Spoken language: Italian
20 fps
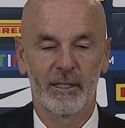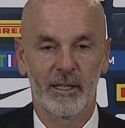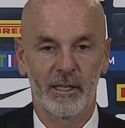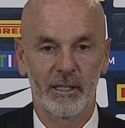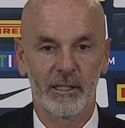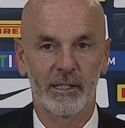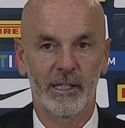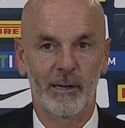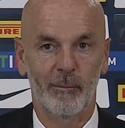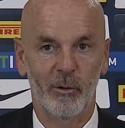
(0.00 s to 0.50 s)

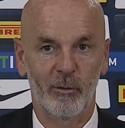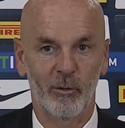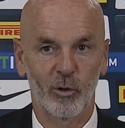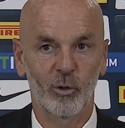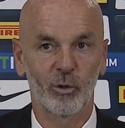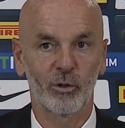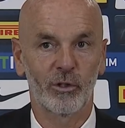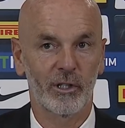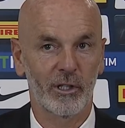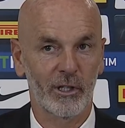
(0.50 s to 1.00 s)
Siamo
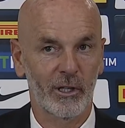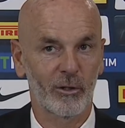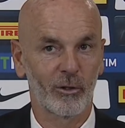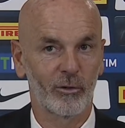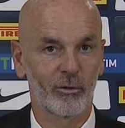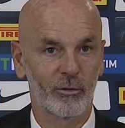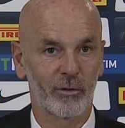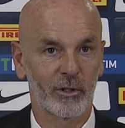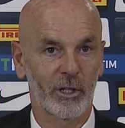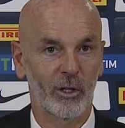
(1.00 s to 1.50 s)
voluti
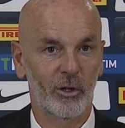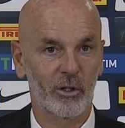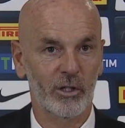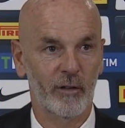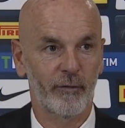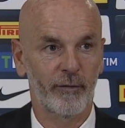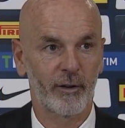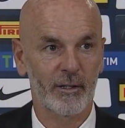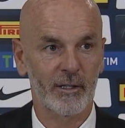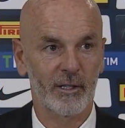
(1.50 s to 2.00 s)
con tutte le nostre
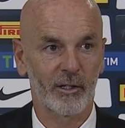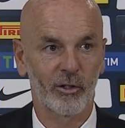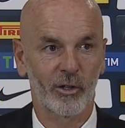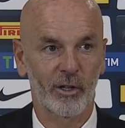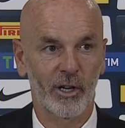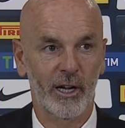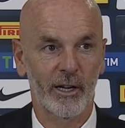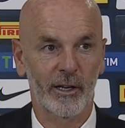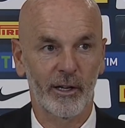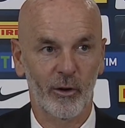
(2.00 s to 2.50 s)
forze
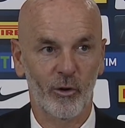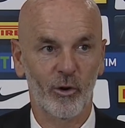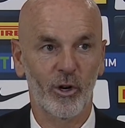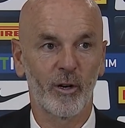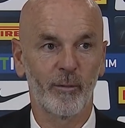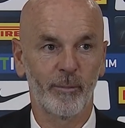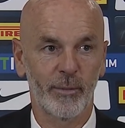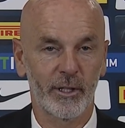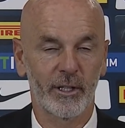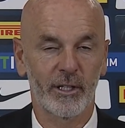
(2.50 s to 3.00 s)
tornare in
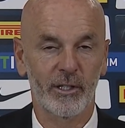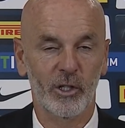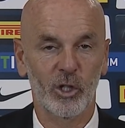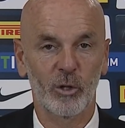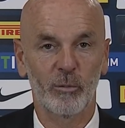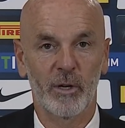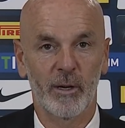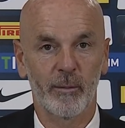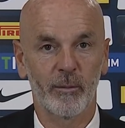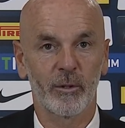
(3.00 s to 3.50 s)
Europa e adesso
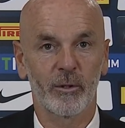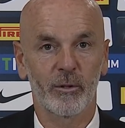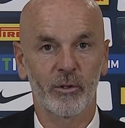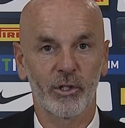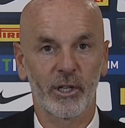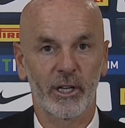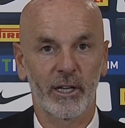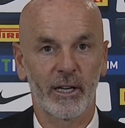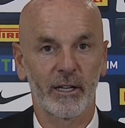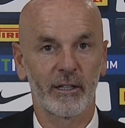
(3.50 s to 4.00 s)
dobbiamo
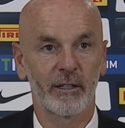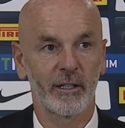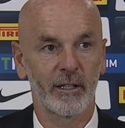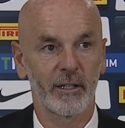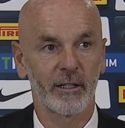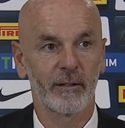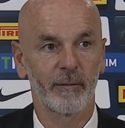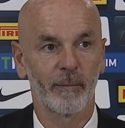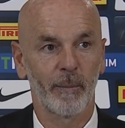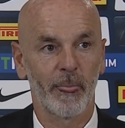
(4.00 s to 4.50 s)
cercare
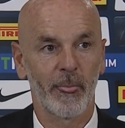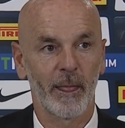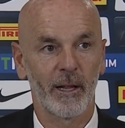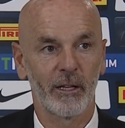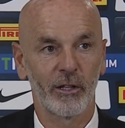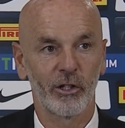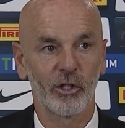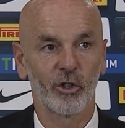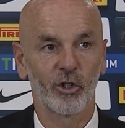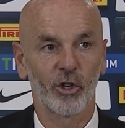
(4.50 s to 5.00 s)
di
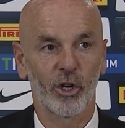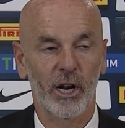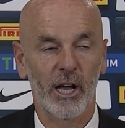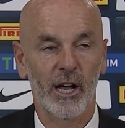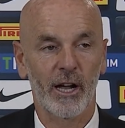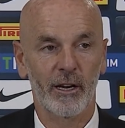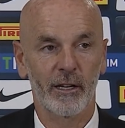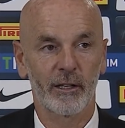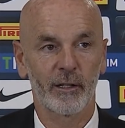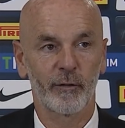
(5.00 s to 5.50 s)
di
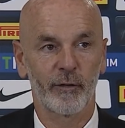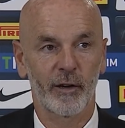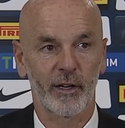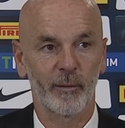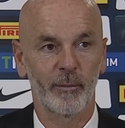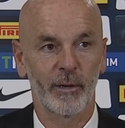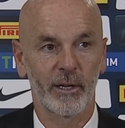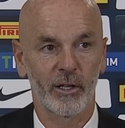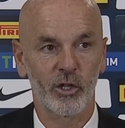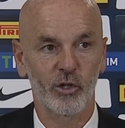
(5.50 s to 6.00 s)
onorarla e di
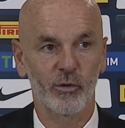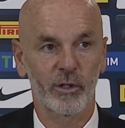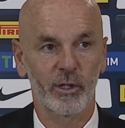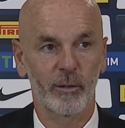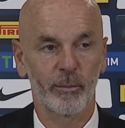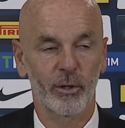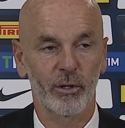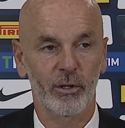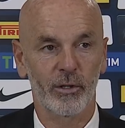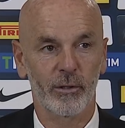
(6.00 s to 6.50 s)
fare bene giovedì
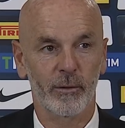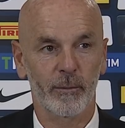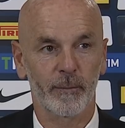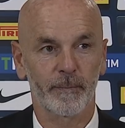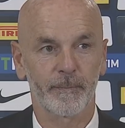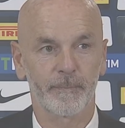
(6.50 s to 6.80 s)
prossimo.